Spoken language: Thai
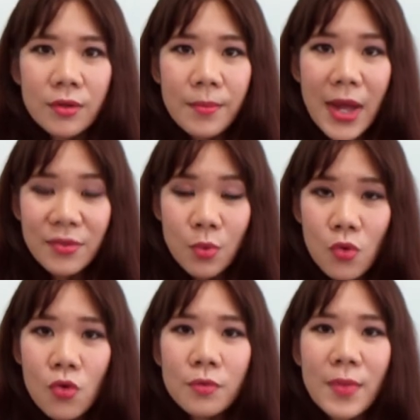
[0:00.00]
มา
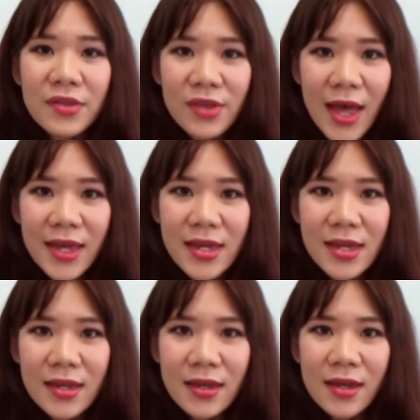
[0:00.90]
พูดมาใช้
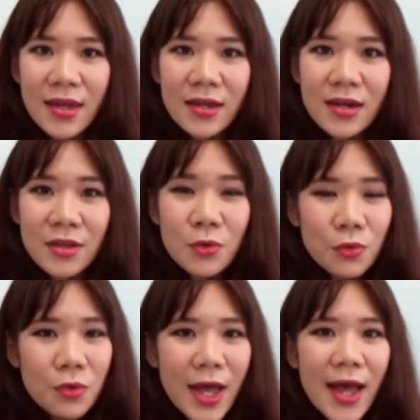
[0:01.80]
ใน
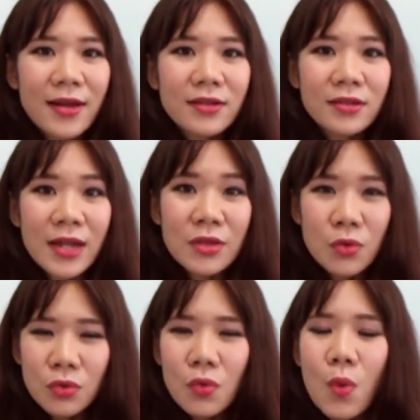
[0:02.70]
ทุกๆครั้งใน
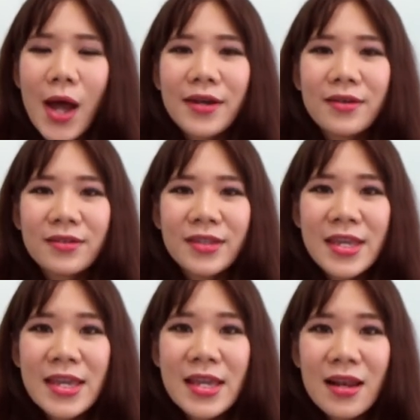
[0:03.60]
ทุกๆวัน
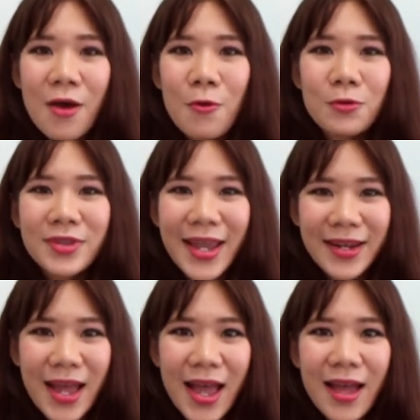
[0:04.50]
ที่เราแต่
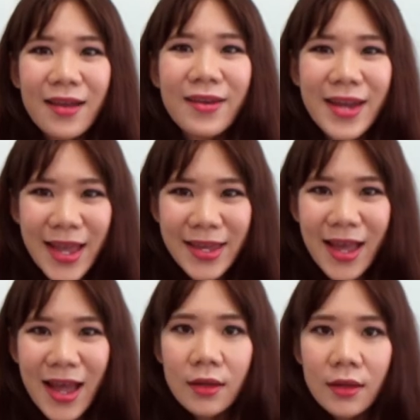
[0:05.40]
งหน้าก็ได้ค่ะ